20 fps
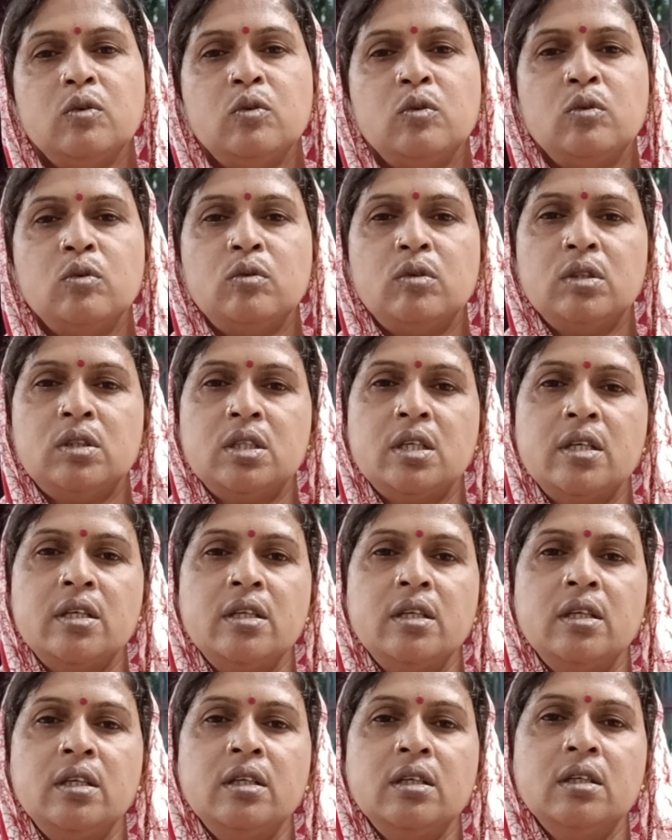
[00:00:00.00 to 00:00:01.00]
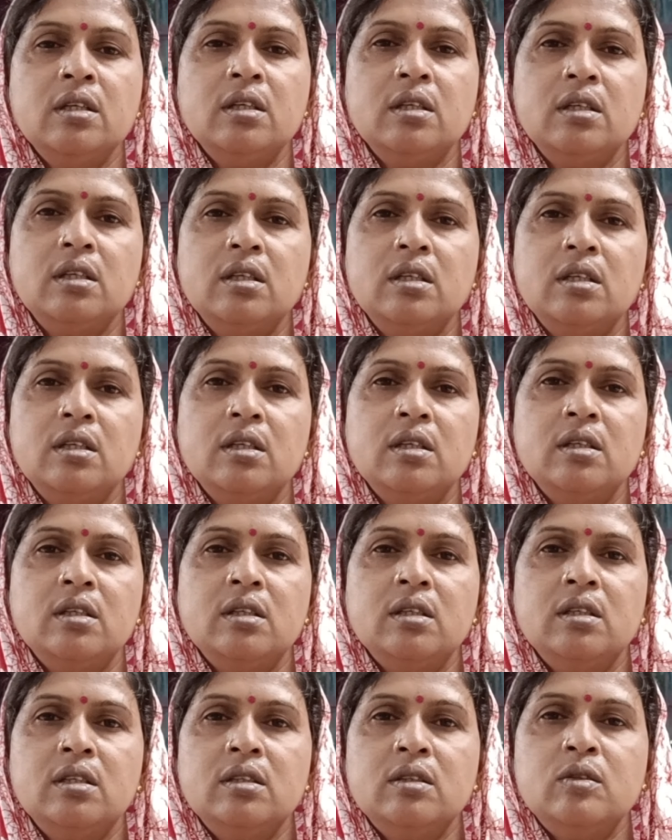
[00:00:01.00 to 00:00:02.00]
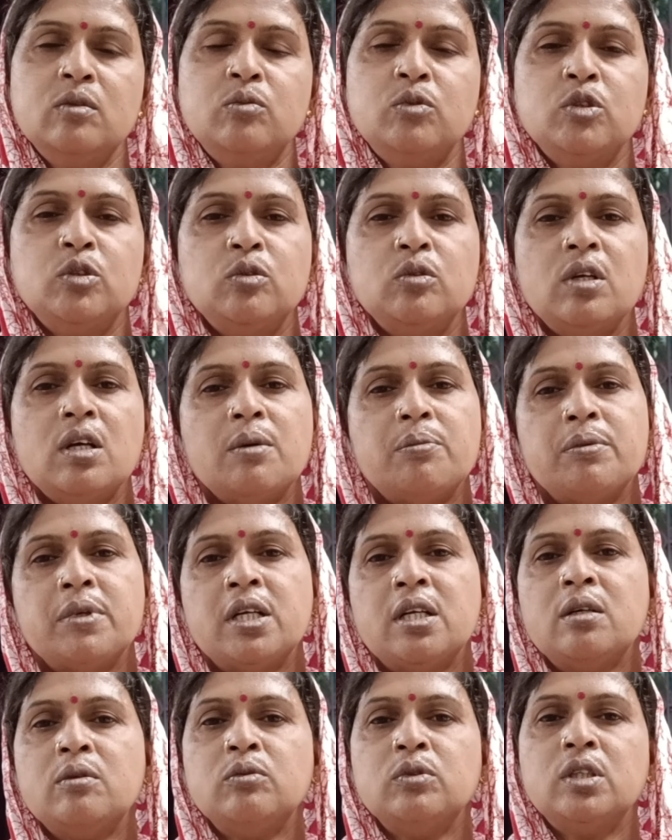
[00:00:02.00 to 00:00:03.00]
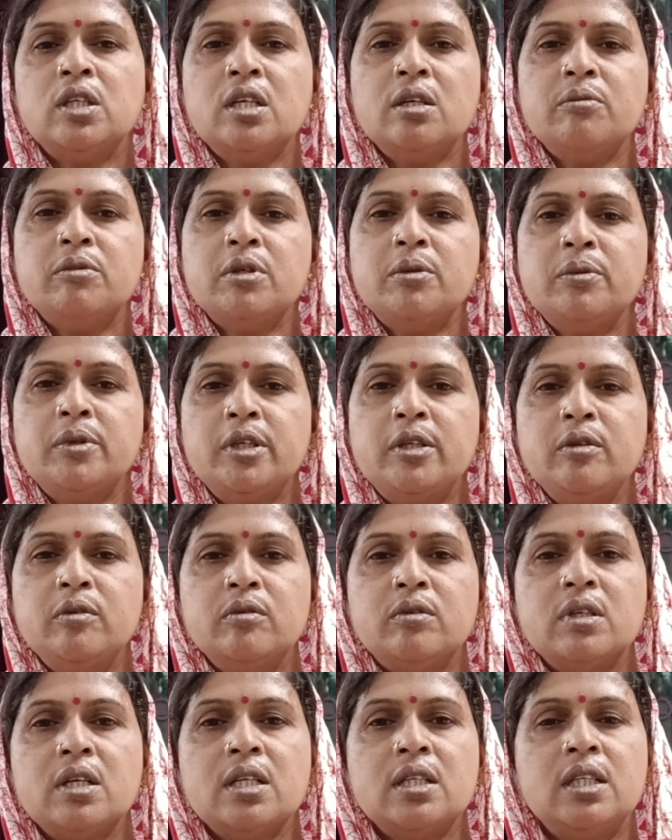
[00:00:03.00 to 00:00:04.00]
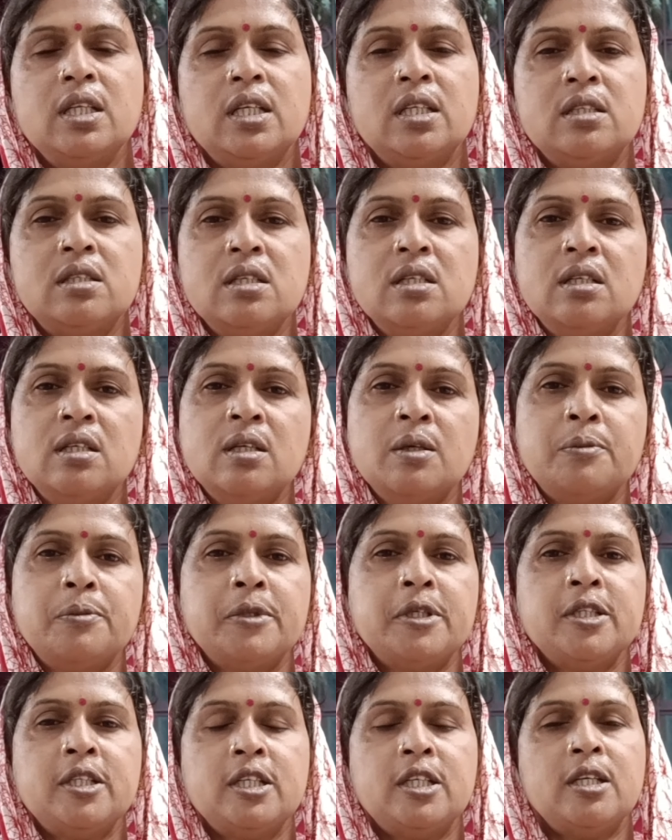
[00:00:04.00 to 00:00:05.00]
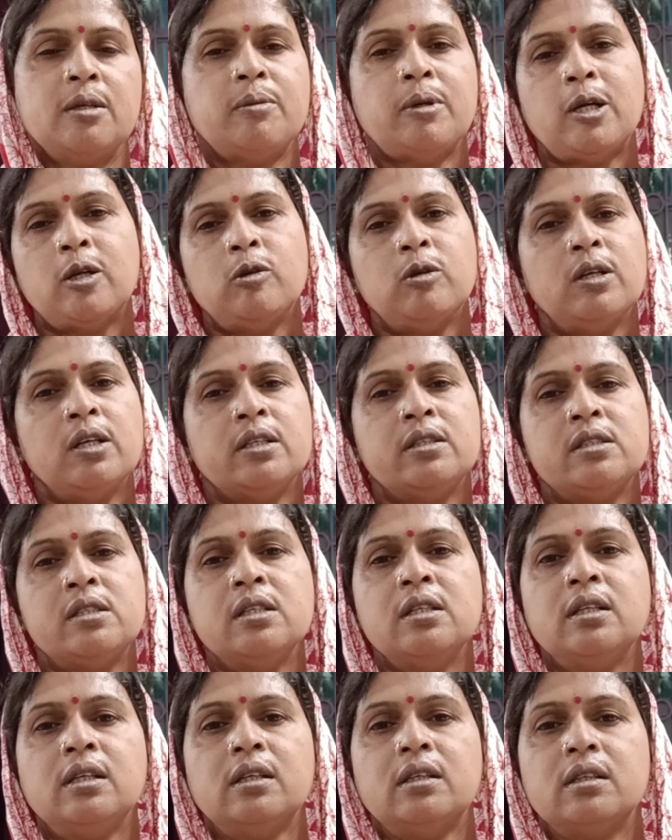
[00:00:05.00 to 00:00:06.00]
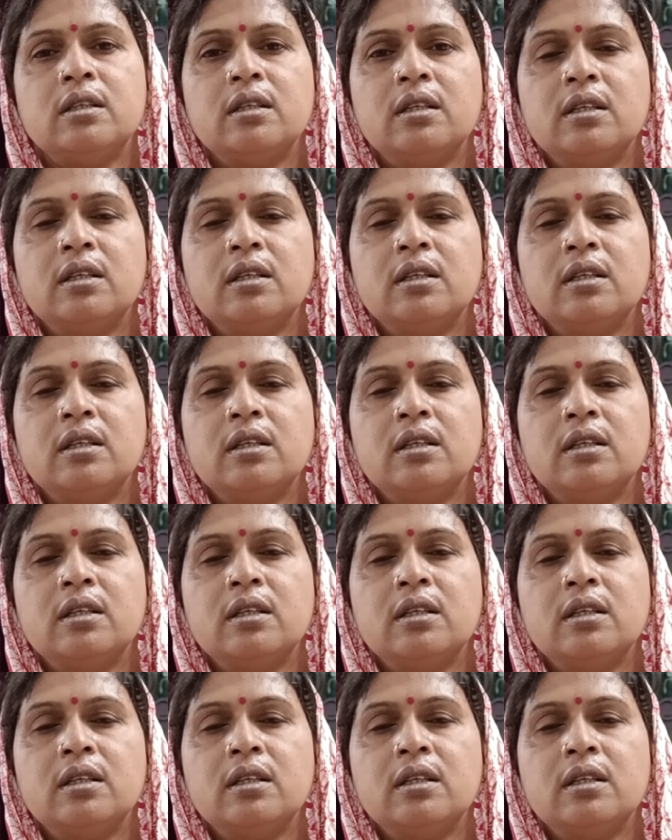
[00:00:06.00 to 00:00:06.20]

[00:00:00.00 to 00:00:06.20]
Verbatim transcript: অন্য কথা নিয়ে তো বন্ধুরা আপনারা বোধহয় আমার ভিডিওটা আর দেখছেন না আপনাদের কি ভালো লাগছে না